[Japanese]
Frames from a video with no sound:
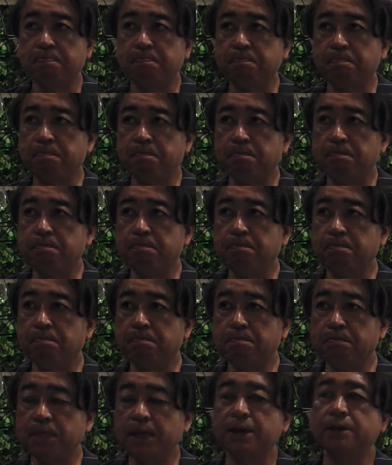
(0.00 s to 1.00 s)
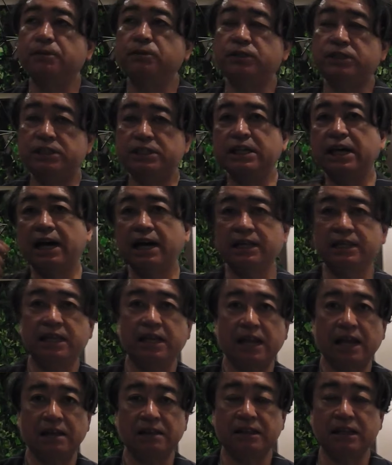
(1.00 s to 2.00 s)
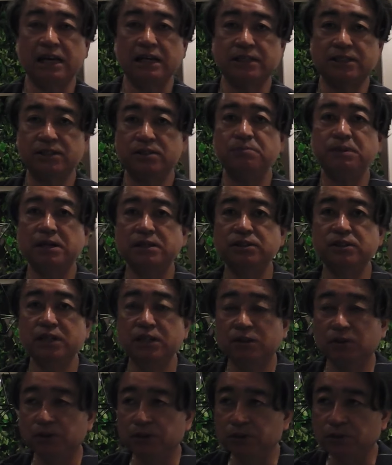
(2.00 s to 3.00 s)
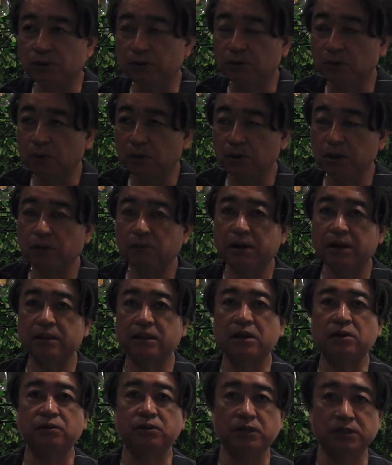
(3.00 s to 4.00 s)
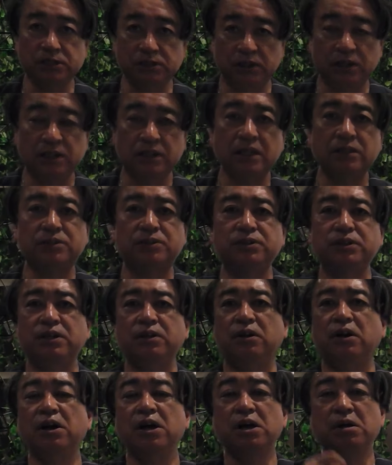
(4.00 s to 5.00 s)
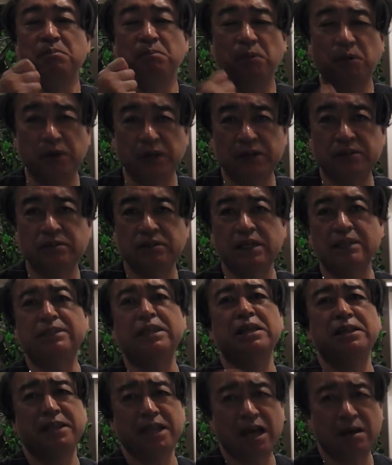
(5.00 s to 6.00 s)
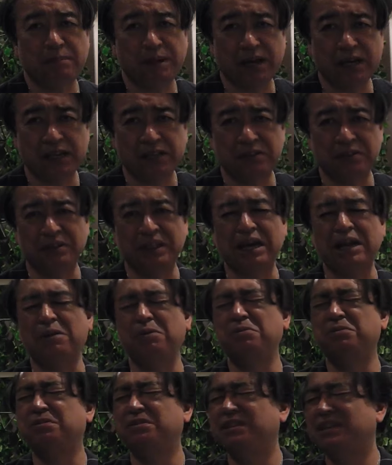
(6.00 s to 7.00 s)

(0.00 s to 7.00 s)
うんで打ち上げてランナー進めずにというところでワンアウト一塁で次の森君がセンター前ヒットだから送っ